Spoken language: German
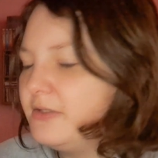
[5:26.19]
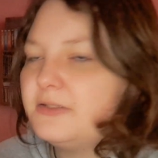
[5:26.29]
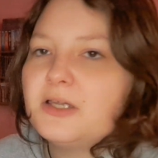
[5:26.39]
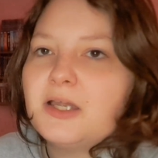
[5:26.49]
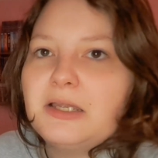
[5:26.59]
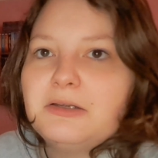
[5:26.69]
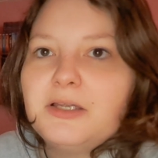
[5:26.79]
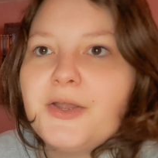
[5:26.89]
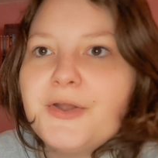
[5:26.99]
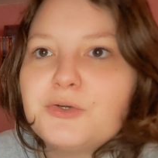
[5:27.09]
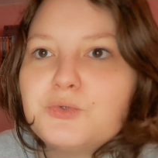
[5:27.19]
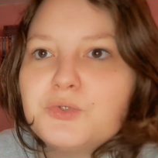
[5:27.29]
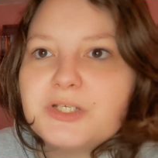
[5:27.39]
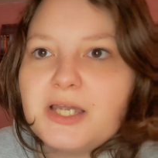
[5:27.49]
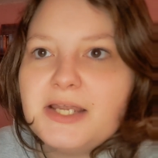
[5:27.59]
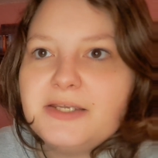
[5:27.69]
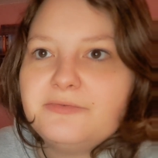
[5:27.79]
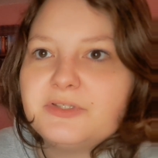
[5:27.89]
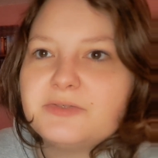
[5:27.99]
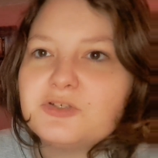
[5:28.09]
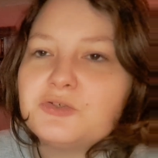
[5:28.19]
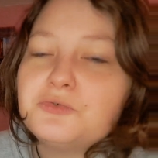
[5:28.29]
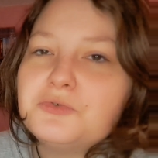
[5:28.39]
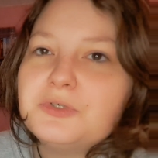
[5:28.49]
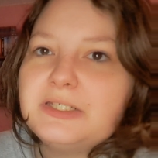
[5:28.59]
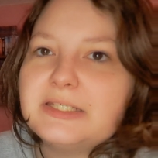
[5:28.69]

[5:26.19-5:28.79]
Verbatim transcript: ist eine äh, gute Reihe für zwischendurch.